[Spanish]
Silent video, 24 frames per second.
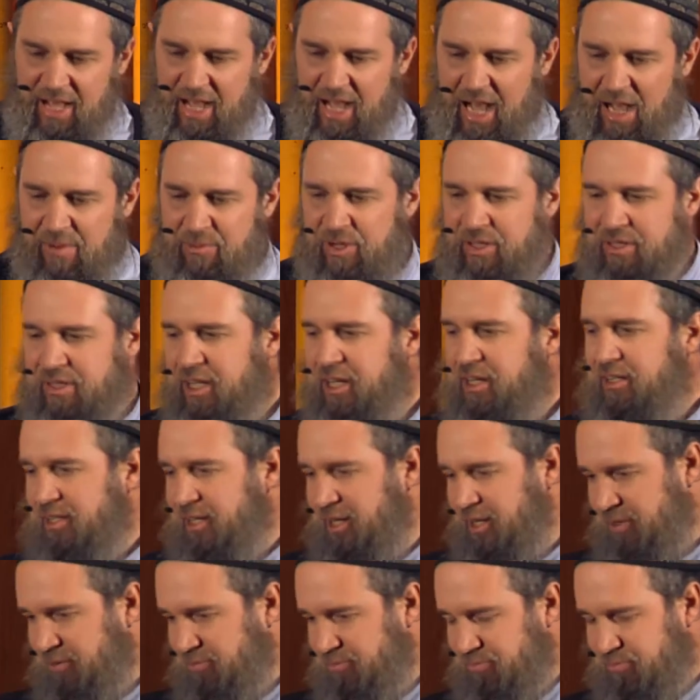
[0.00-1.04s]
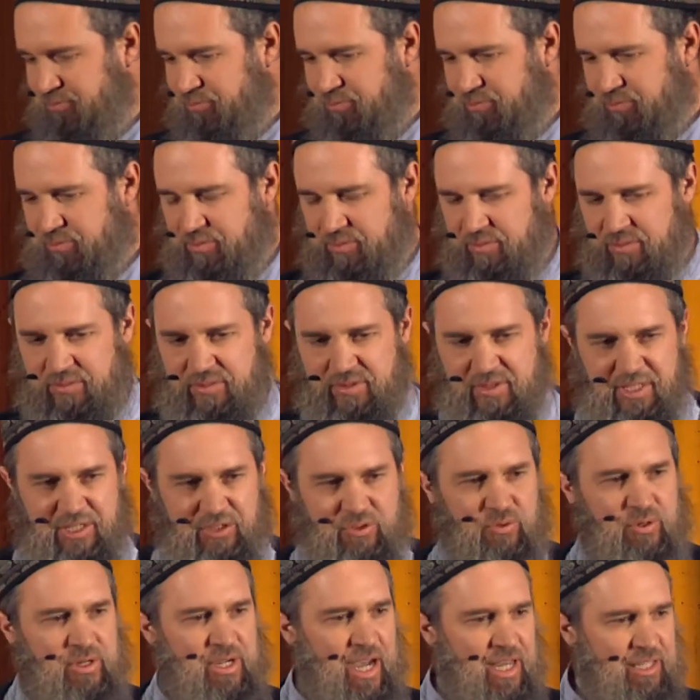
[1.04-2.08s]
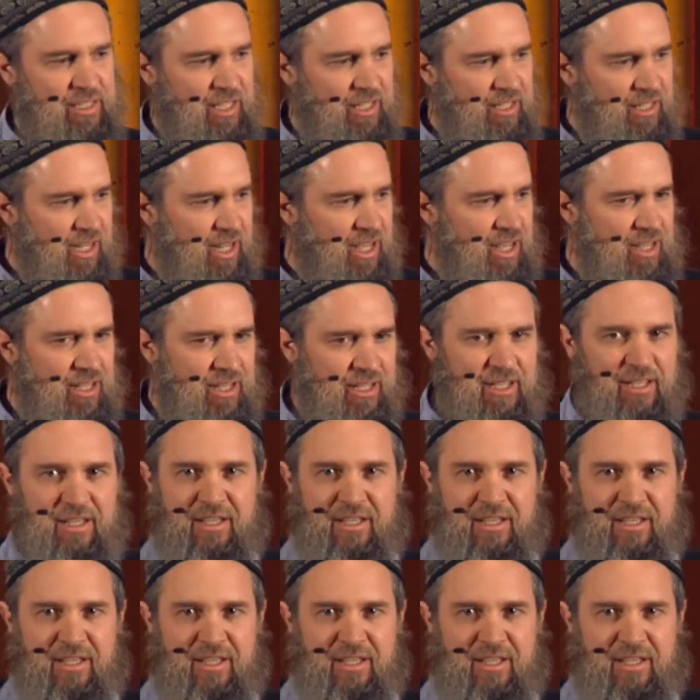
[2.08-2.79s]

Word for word: a aprender de él. Y sus cátedras